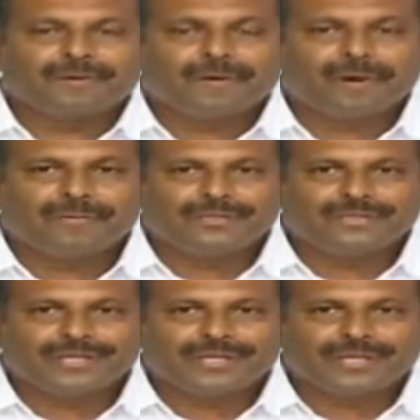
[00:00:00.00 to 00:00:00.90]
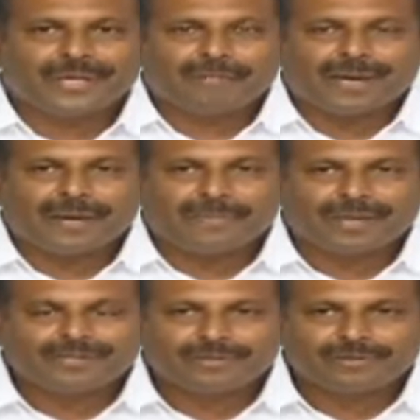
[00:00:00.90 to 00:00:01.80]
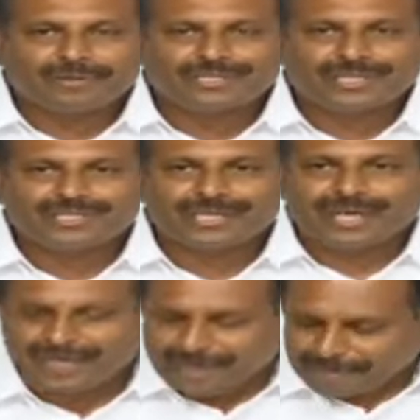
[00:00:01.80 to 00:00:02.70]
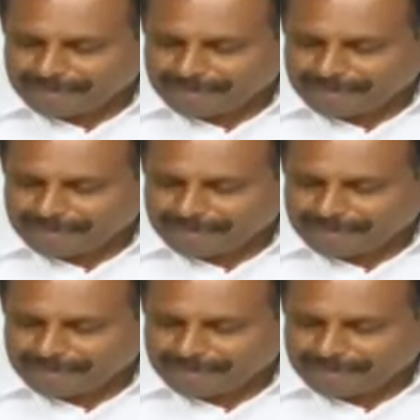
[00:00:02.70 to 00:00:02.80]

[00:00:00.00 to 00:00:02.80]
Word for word: కోవిడ్ని ఇంకా భయభ్రాంతులకు గురి చేసేయాలి